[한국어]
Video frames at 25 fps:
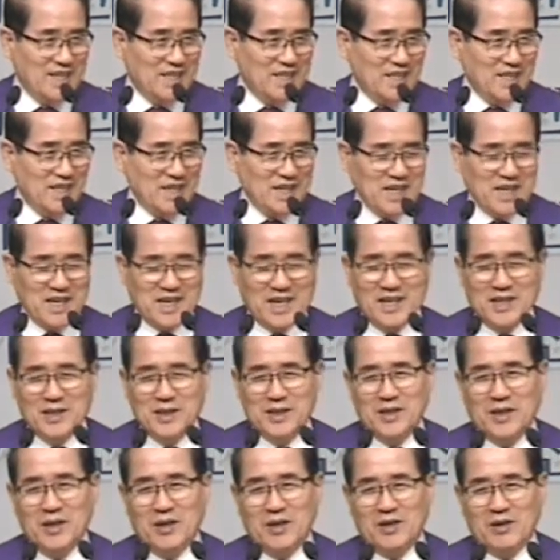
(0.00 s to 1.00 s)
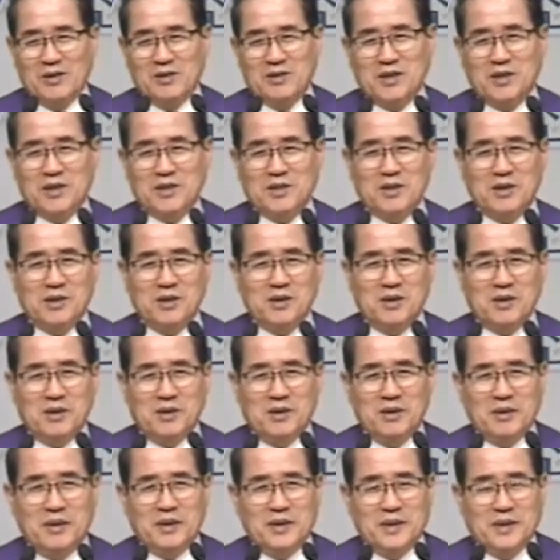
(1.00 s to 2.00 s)
예.
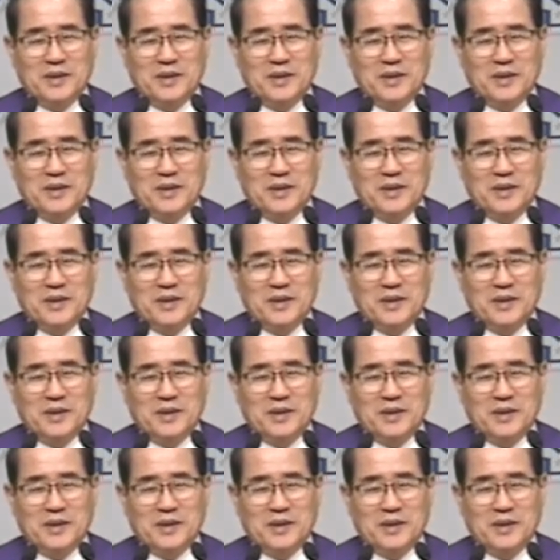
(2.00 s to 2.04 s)
그래서